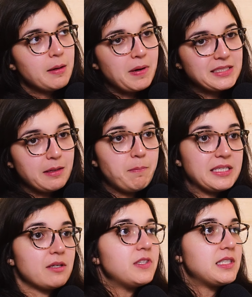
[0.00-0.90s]
Mas a
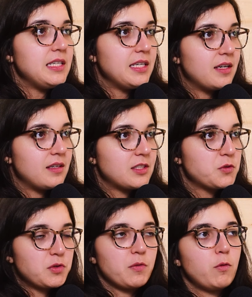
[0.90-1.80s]
empresa vizinha, se
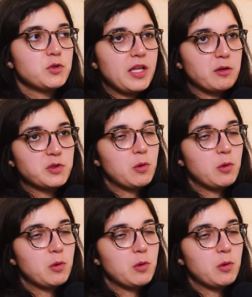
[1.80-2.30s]
os funcionários